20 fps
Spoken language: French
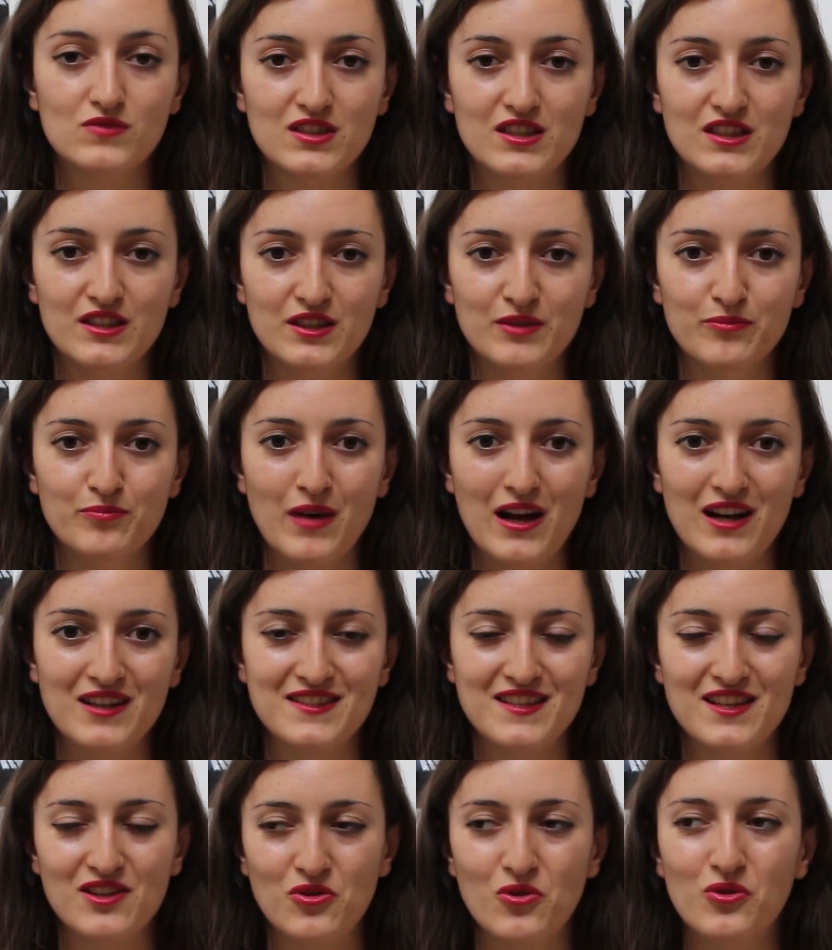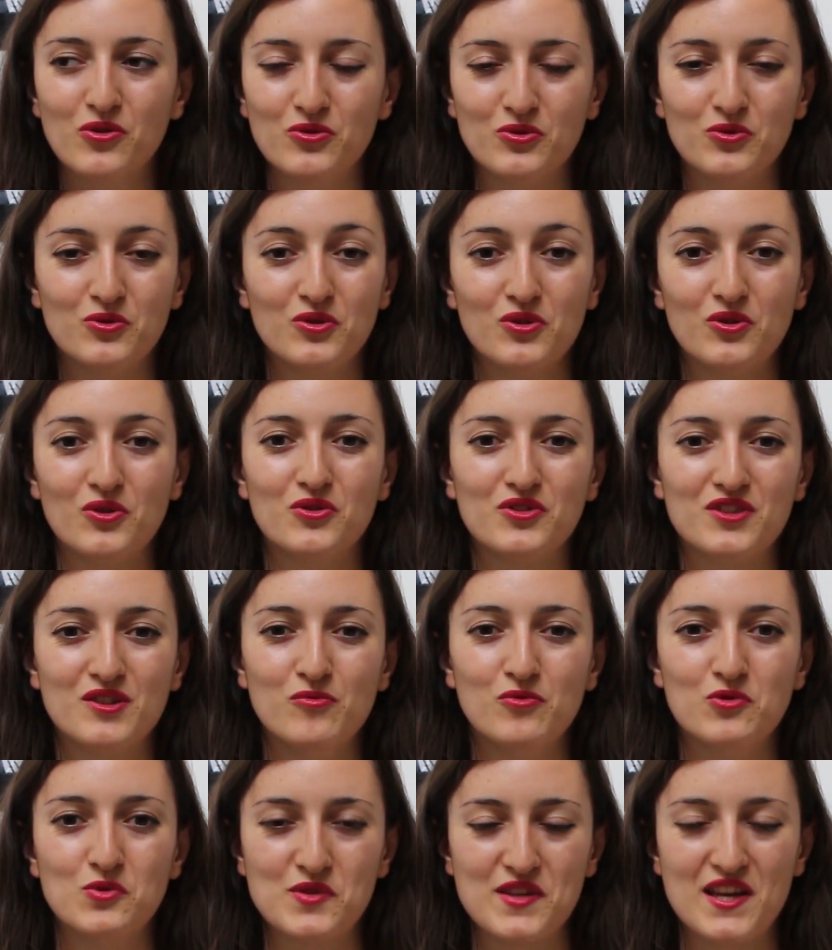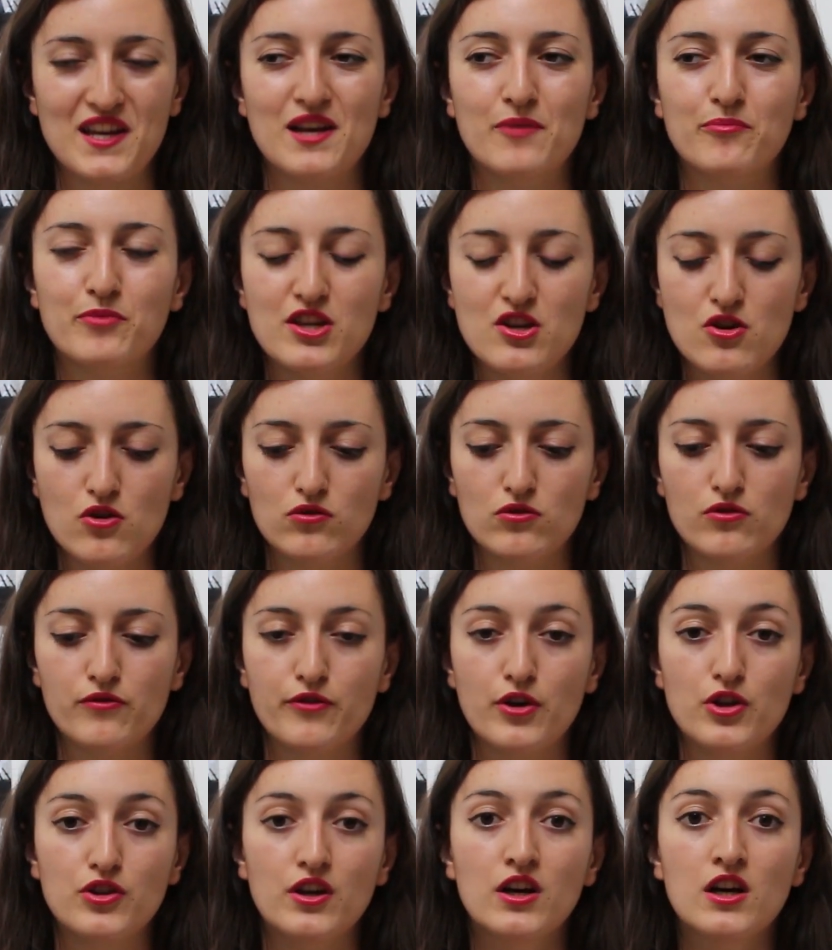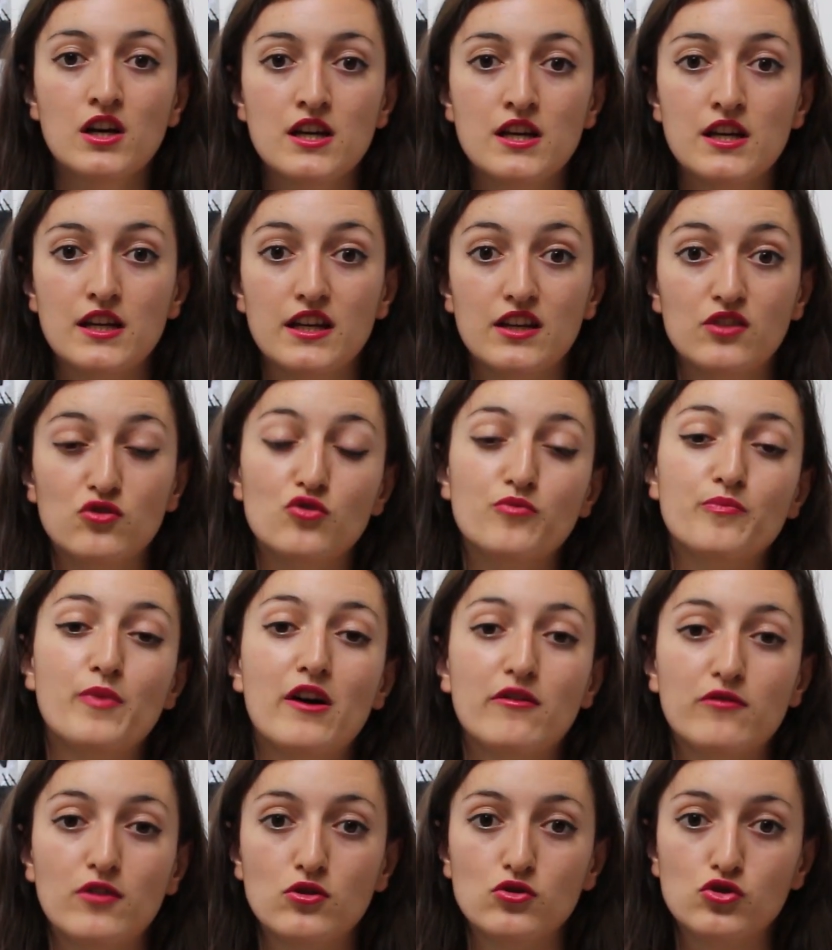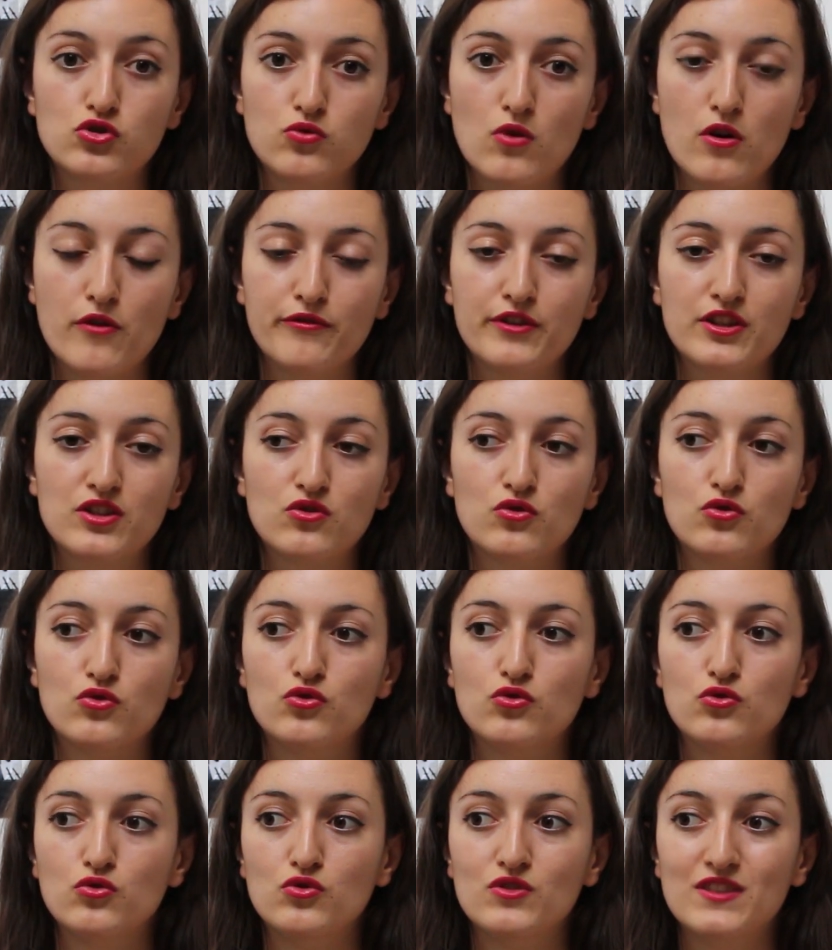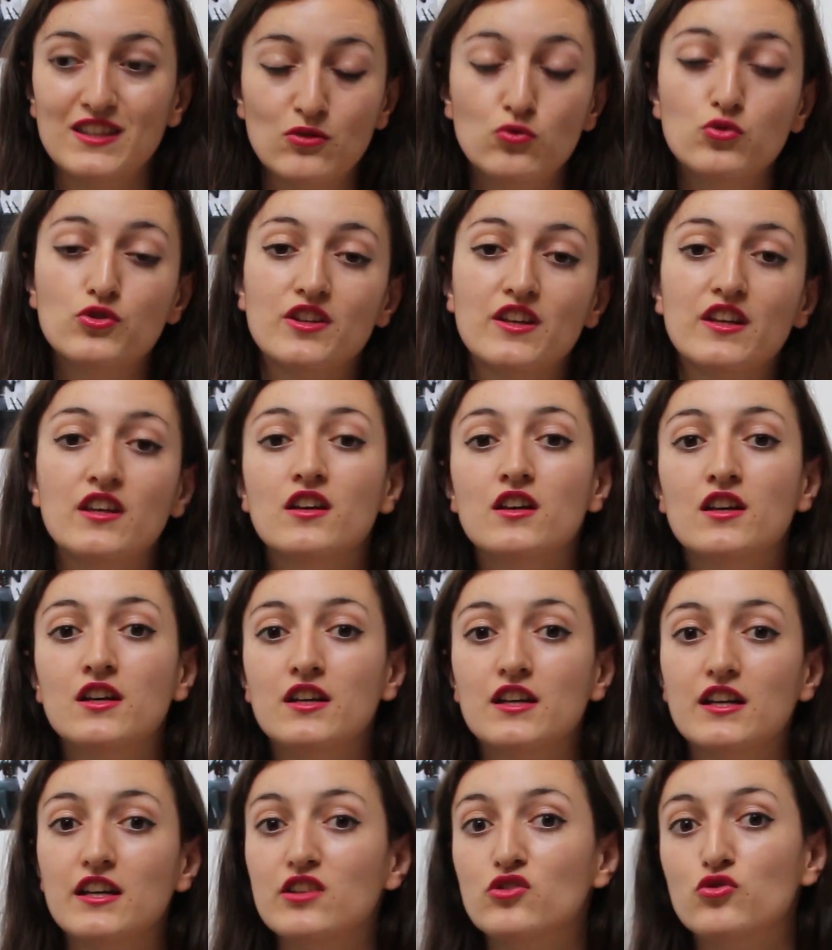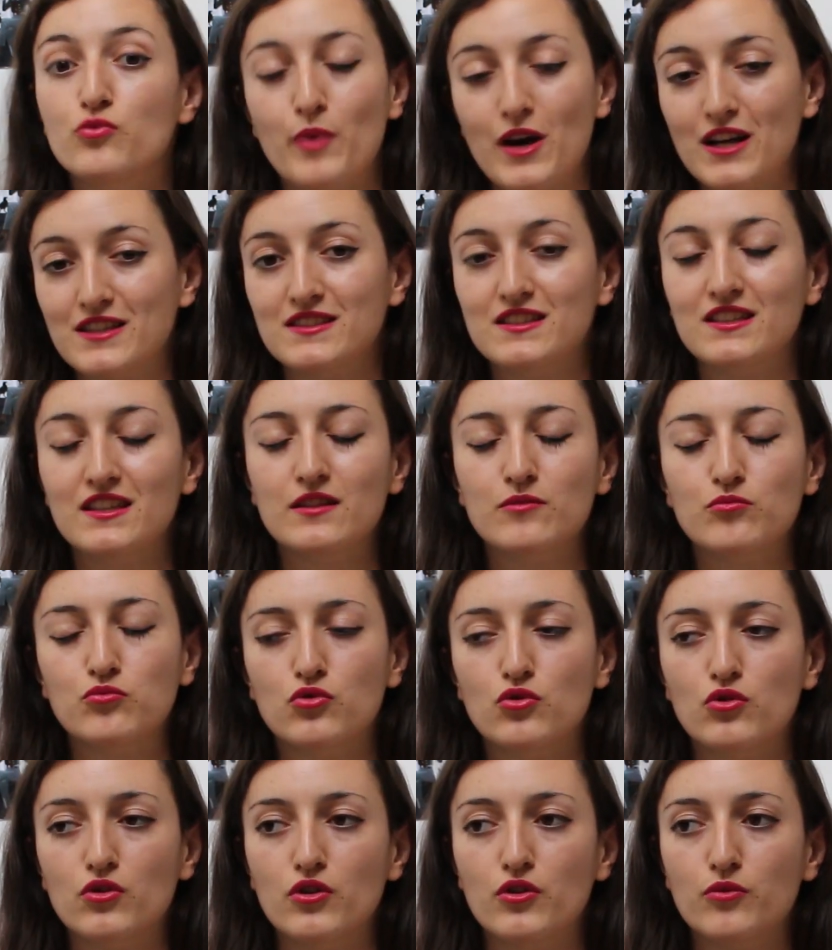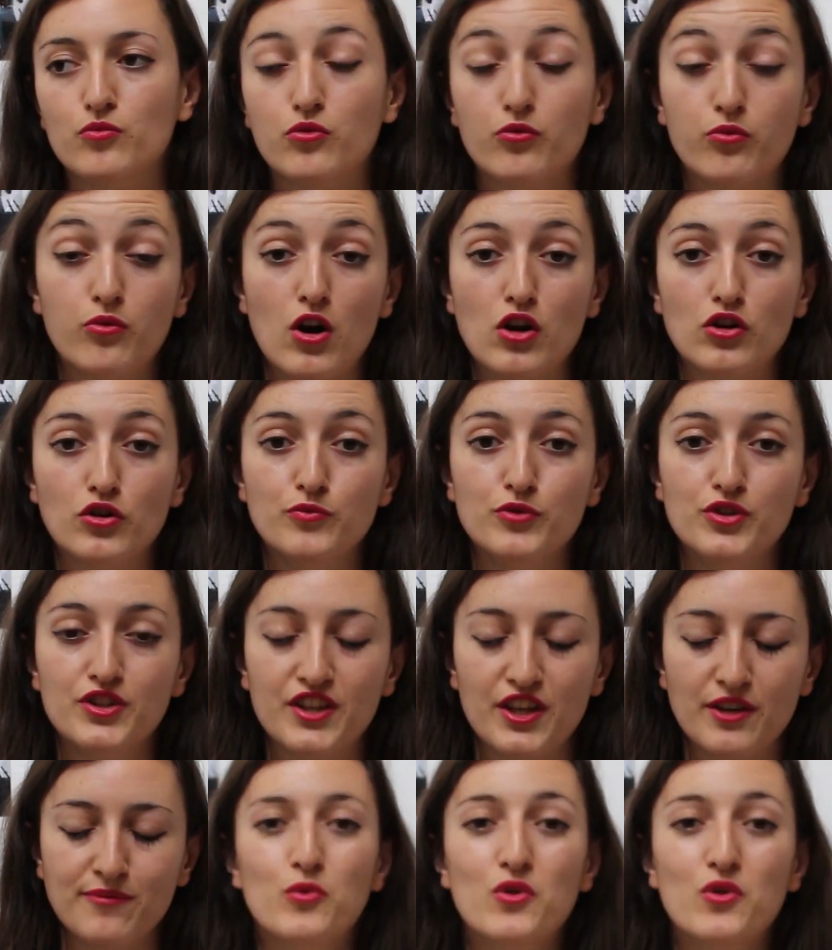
qui parle cette langue, donc en ce qui me concerne un pays anglophone, et de ne pas avoir le choix en fait que d'écouter et de pratiquer euh, pour, pouvoir communiquer.